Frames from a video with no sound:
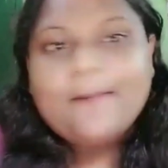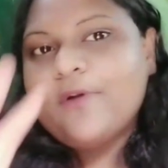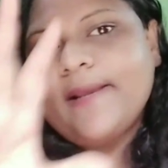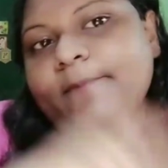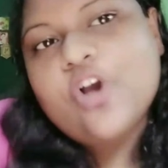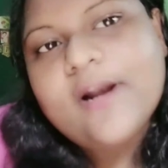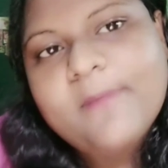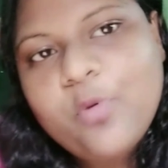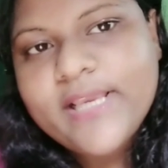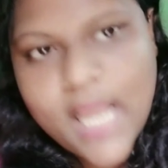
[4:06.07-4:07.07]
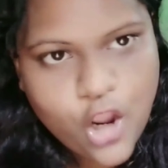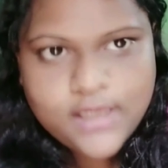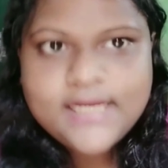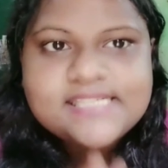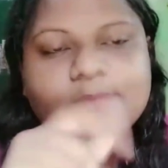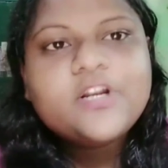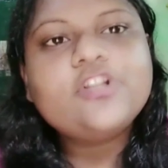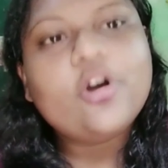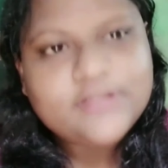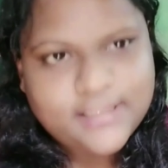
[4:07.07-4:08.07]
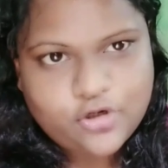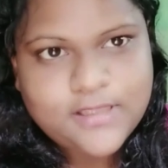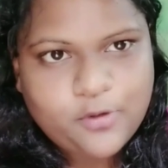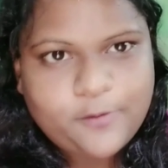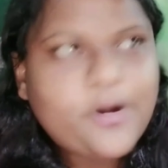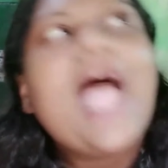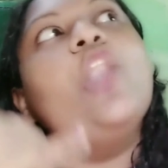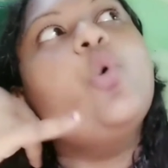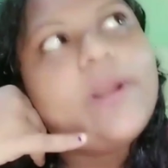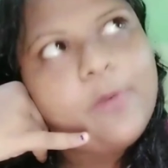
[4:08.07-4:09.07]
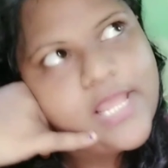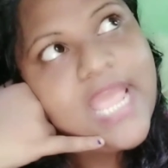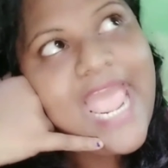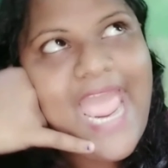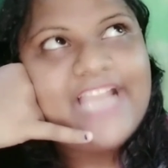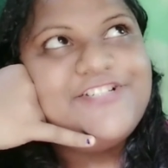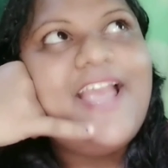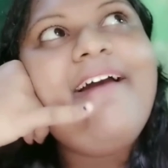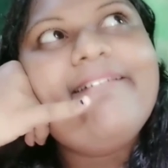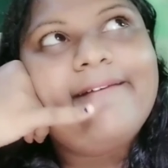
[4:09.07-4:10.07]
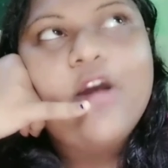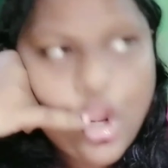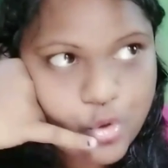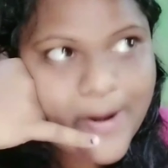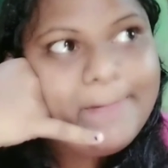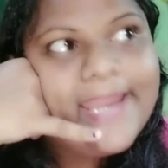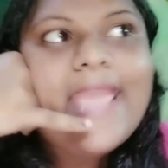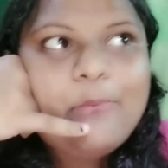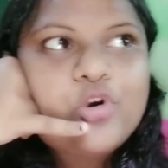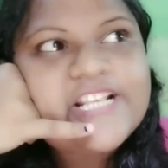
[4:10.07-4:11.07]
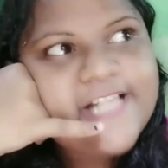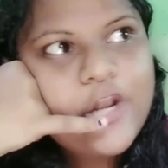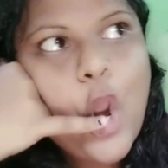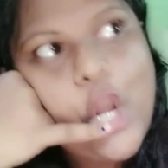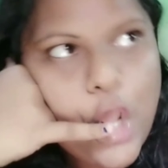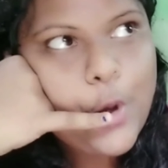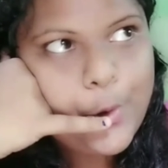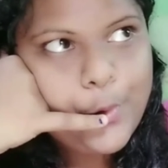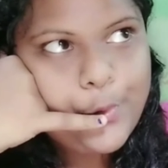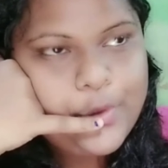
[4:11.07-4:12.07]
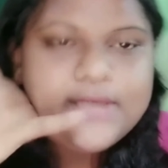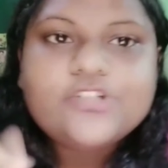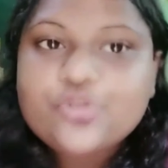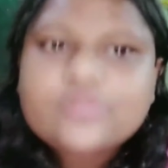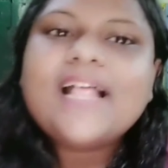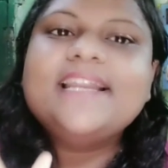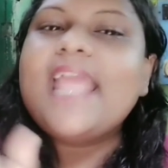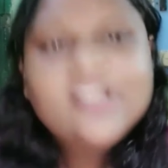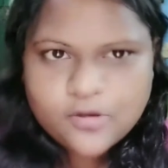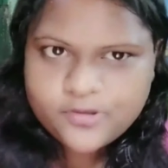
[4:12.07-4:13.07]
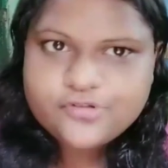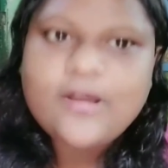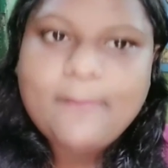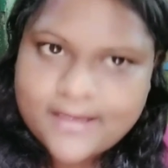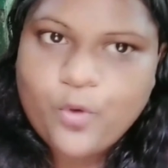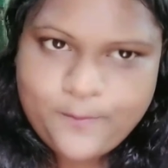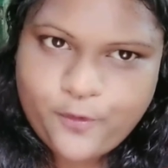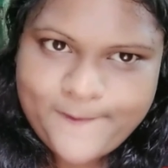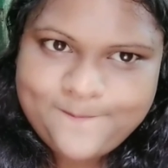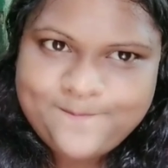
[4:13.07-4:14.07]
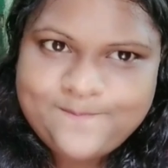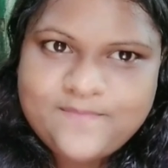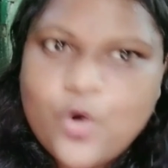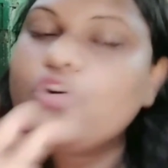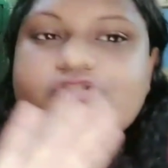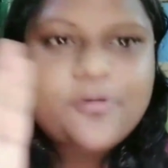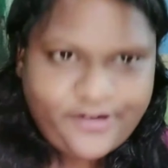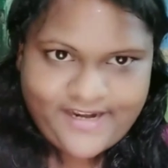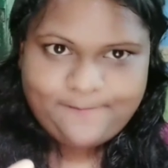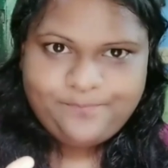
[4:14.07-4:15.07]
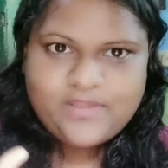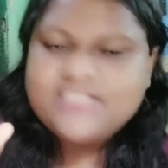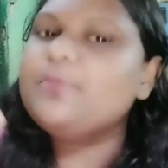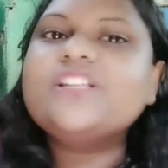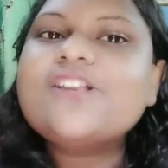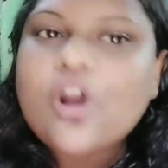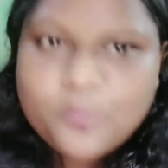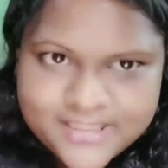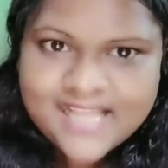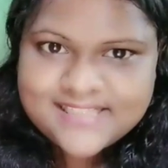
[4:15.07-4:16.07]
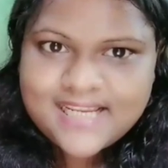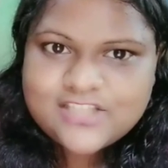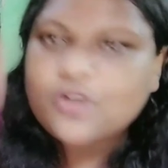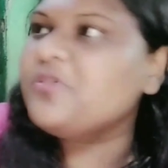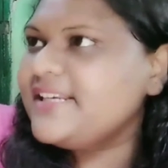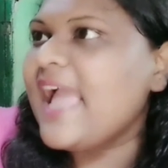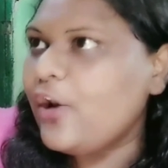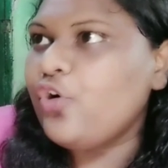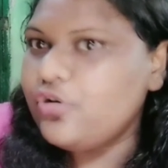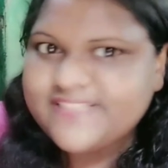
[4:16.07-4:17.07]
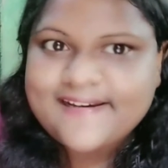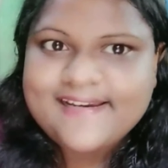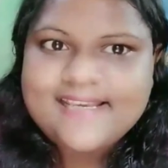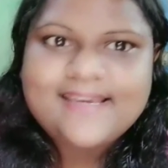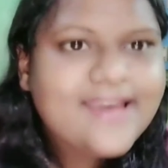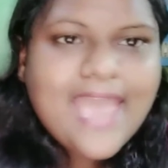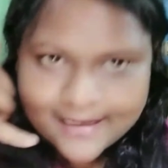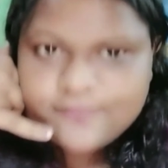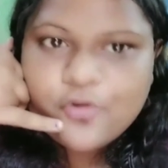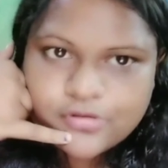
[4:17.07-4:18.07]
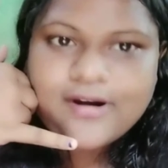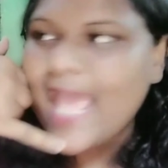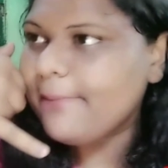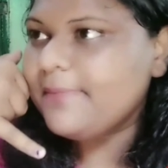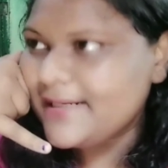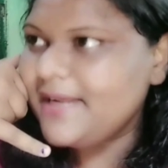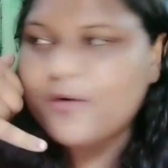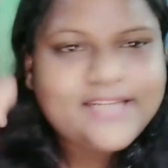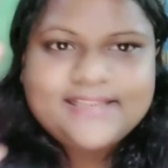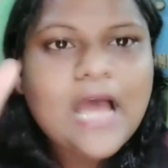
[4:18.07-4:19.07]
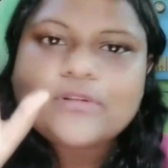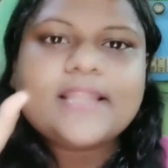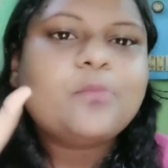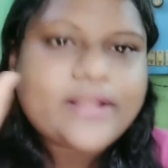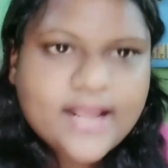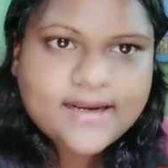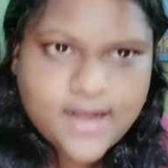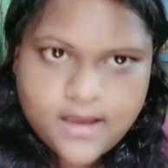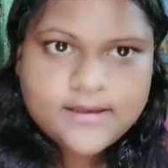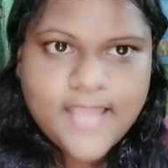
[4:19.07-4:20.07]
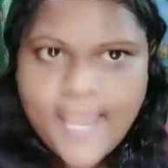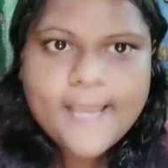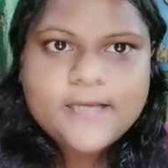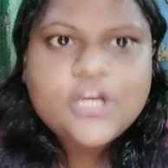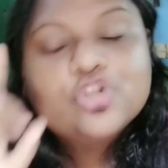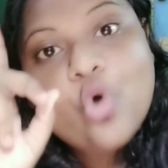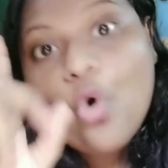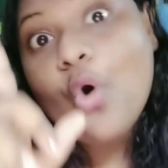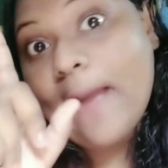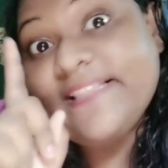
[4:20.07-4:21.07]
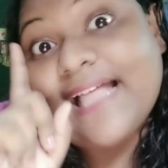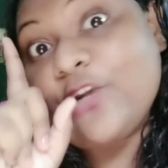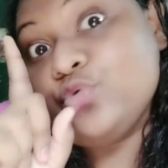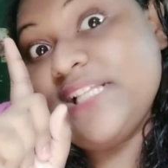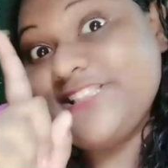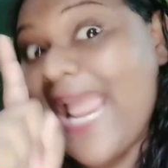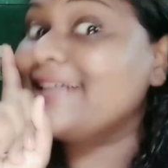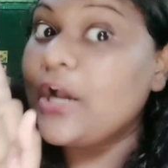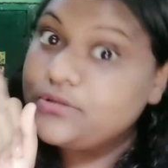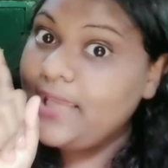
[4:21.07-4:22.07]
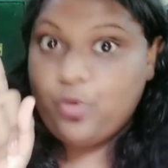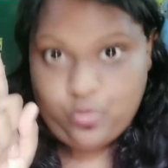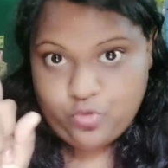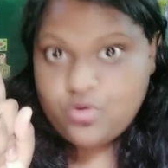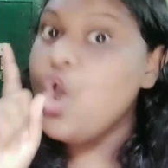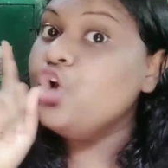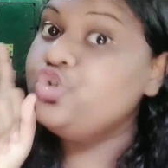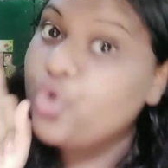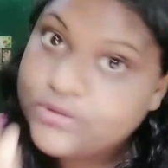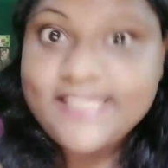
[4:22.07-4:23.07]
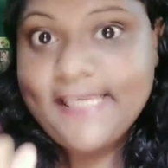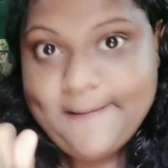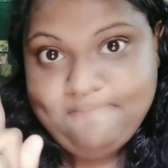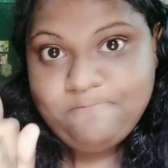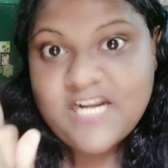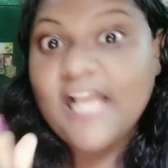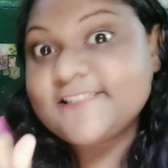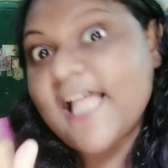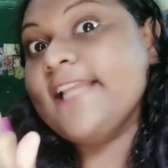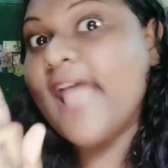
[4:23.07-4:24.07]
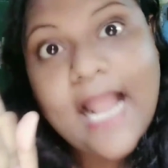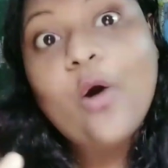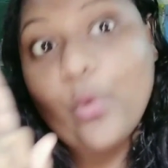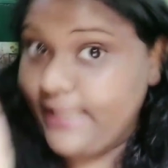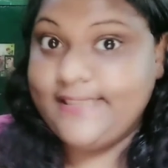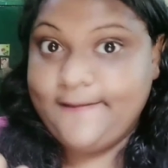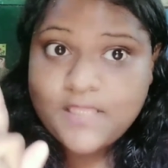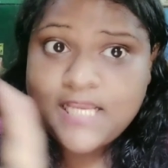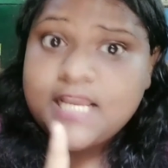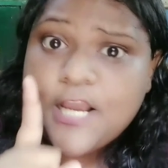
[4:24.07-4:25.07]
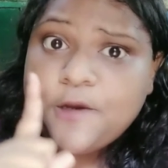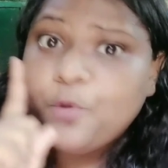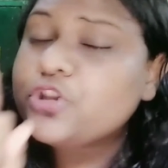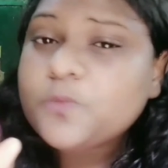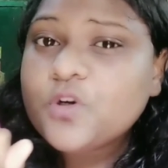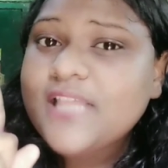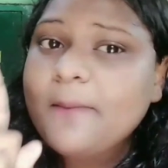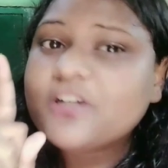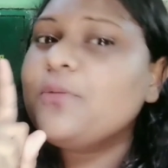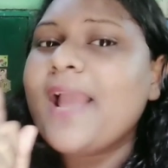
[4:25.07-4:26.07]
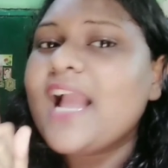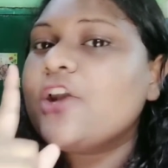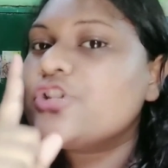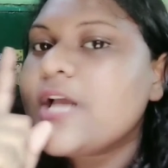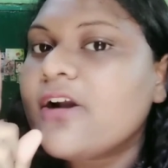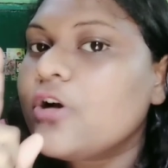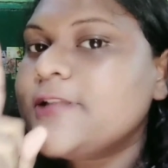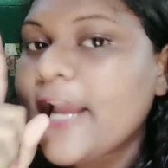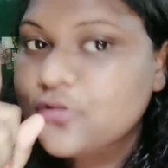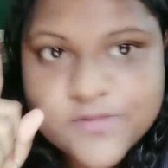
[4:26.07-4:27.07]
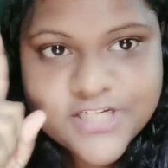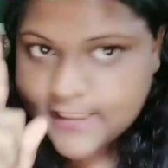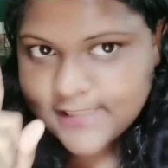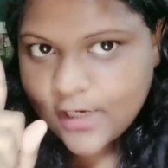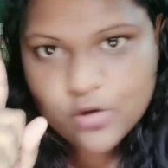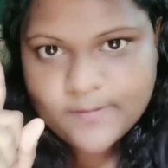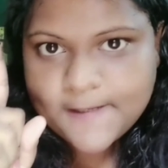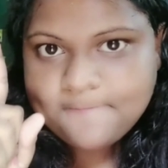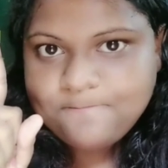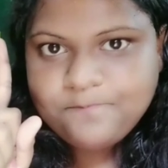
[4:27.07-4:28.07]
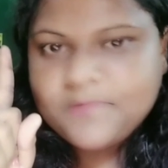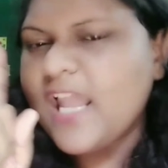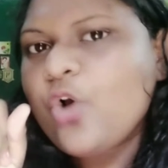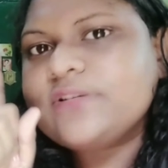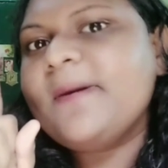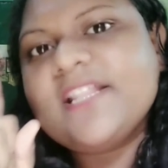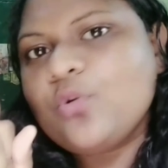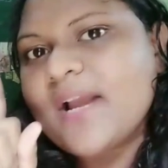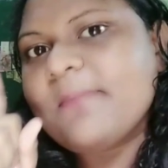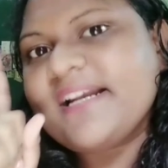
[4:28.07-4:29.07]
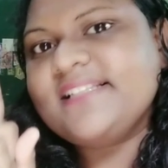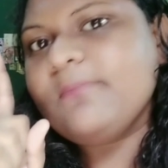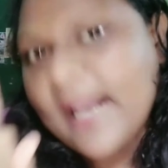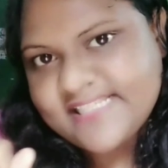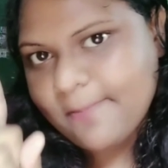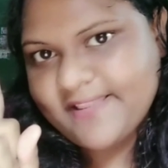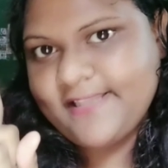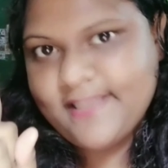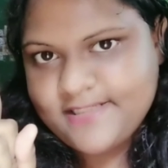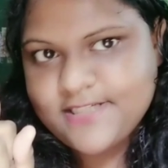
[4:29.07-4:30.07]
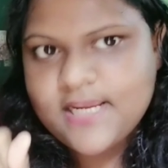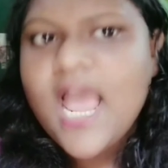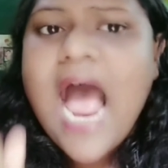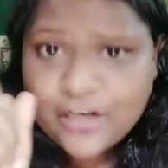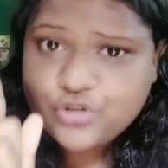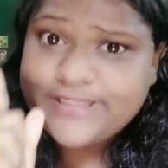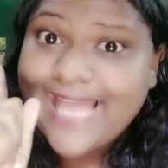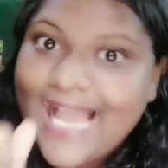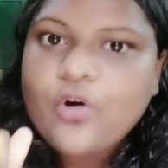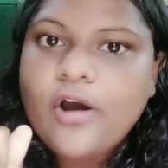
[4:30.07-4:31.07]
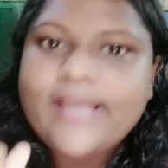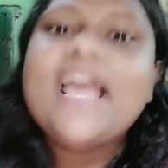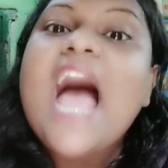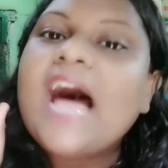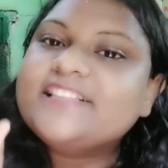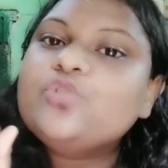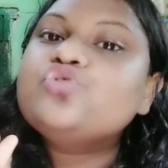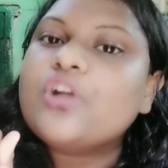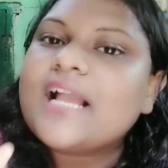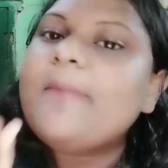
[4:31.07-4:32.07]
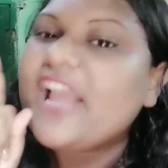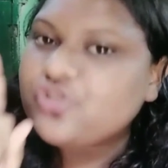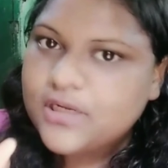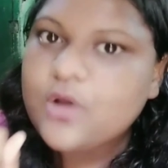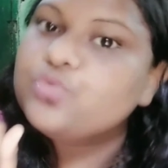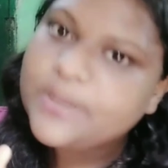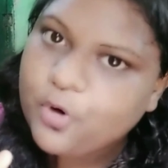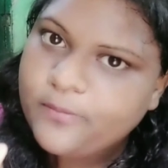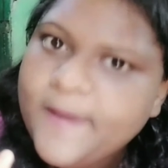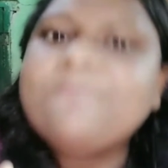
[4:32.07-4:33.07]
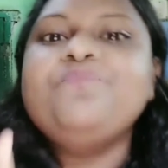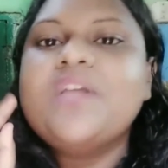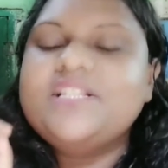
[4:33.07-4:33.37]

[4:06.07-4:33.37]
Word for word: তারপরে যখন আমার পরীক্ষা হয় রেজাল্ট বেরোয় তখন তাদের কথা বলার পরে হ্যালো করে বলে আচ্ছা তোমার মেয়ে কেমন রেজাল্ট হলো শুধু তাদের এই সময় শুধু আমাকে মনে পড়ে অন্য সময় না জীবনে যে জন্মদিন আসে জন্মদিন গেল রিসেন্টলি একটা ফোন করে হ্যাপি বার্থডে বলি তাও তাদের মনে থাকে না হ্যাঁ তো আমি তাদের উদ্দেশ্যে একটা কথাই বলবো যদি রাস্তায় দেখা হয়েছে প্রথম কথা আমাকে তো ব্যাঙ্গালোরে যাওয়ার কথা একদম জিজ্ঞেসই করবে না নাহলে হতে পারে তোমাকে মাটিতে আমি বালি চাপা দিয়ে দিয়েছি আর যদি দেখাও হয় হাতে দুশো টাকা বা একশো টাকা গুঁজে বলবে